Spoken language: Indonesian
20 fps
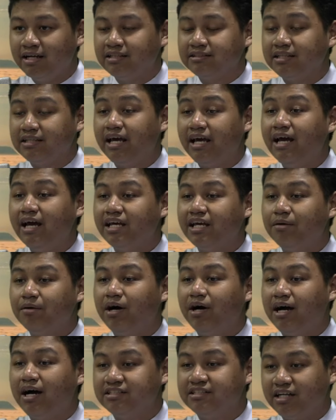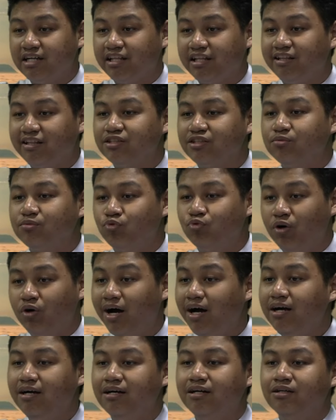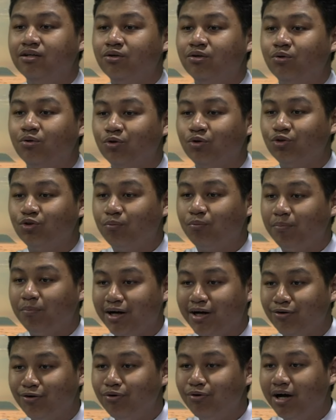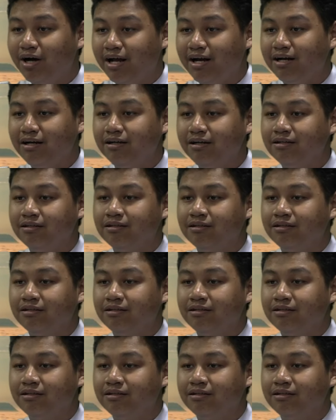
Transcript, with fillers: saya ingin mengajak kita semua untuk merenungkan